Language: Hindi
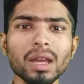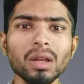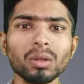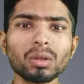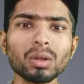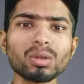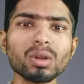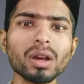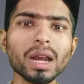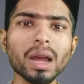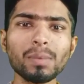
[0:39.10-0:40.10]
तो दोस्तों
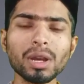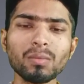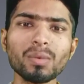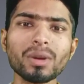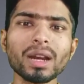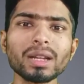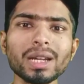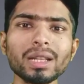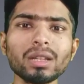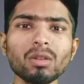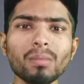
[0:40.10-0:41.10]
अगर आप रिमूव करना
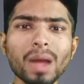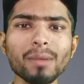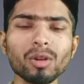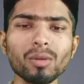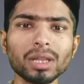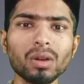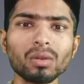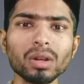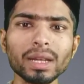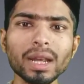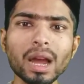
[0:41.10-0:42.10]
चाहते हैं तो मैं आपको बताऊंगा
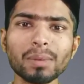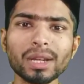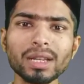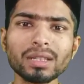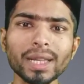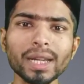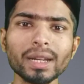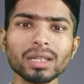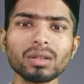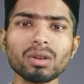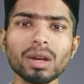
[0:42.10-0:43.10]
कि आप किस तरीके
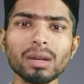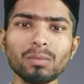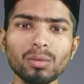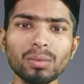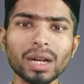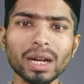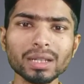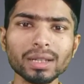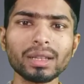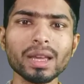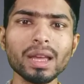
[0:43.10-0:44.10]
से जो है रिमूव कर
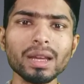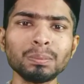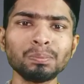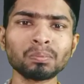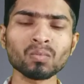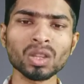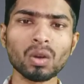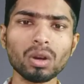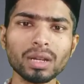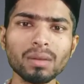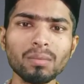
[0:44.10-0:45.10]
सकते
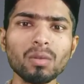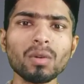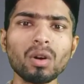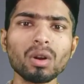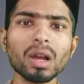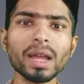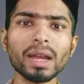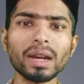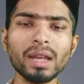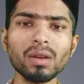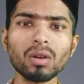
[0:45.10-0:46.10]
हैं रिमूव होगा या
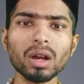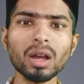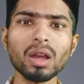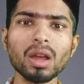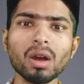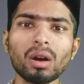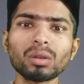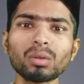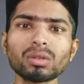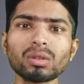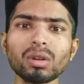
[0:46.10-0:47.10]
नहीं होगा और
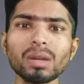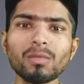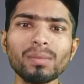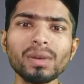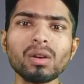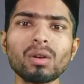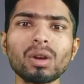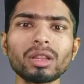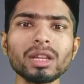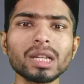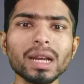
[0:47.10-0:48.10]
दोस्तों रिमूव नहीं होगा
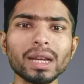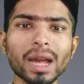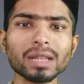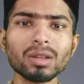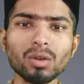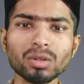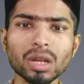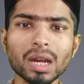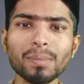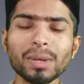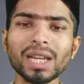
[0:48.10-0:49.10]
तो इसका क्या सोल्यूशन है
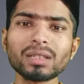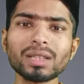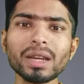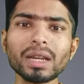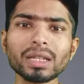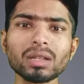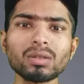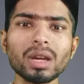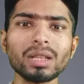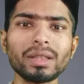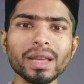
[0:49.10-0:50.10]
आप किस तरीके से जो
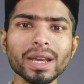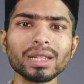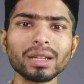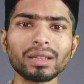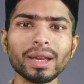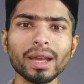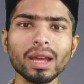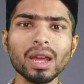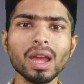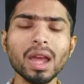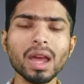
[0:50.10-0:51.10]
है देख सकते हैं
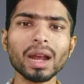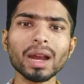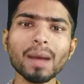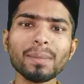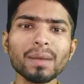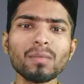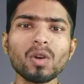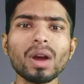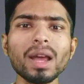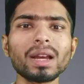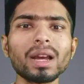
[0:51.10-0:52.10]
अगर आपके
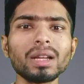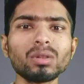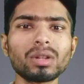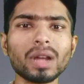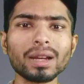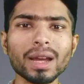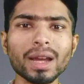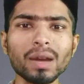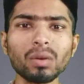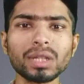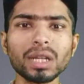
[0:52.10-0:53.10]
मोबाइल का जो डाटा है
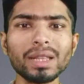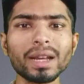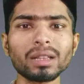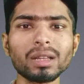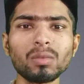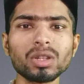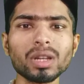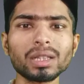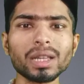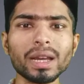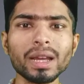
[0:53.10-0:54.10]
वो जल्दी ख़त्म हो
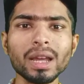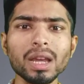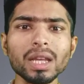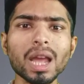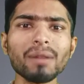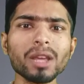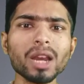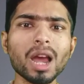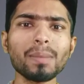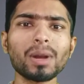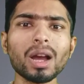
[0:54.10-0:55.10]
जाता है या फिर
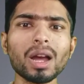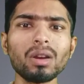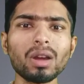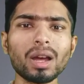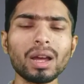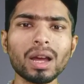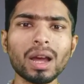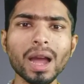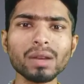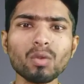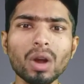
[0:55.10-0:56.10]
आपका
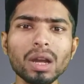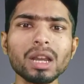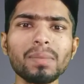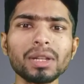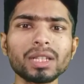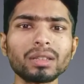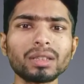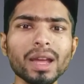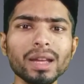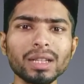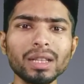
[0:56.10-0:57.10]
हाई क्वालिटी पे चलता
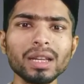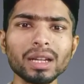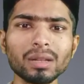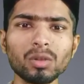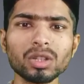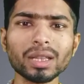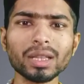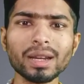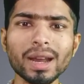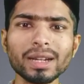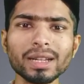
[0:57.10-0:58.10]
है जल्दी ख़त्म हो जाता है
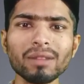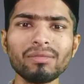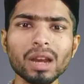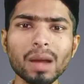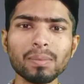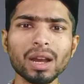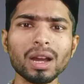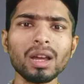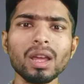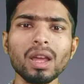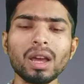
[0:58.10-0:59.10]
नेट या फिर आपका
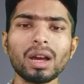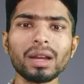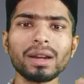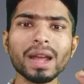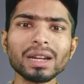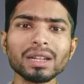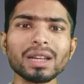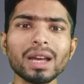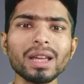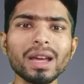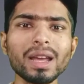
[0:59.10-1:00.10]
नेट
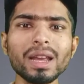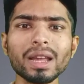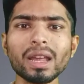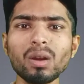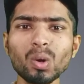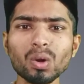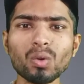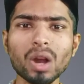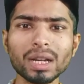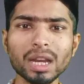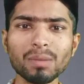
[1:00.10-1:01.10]
ज़्यादा है लेकिन लो
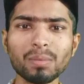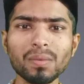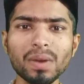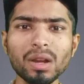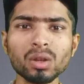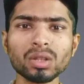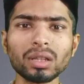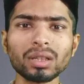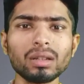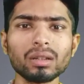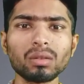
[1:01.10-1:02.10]
क्वालिटी पे वीडियो
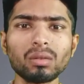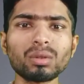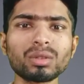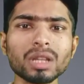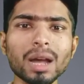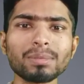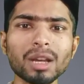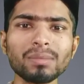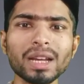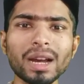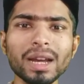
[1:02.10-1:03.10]
चलता है कुछ साफ साफ
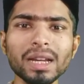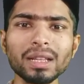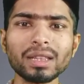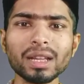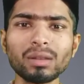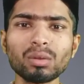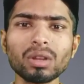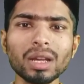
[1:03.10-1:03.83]
दिखाई नहीं देता धुंधला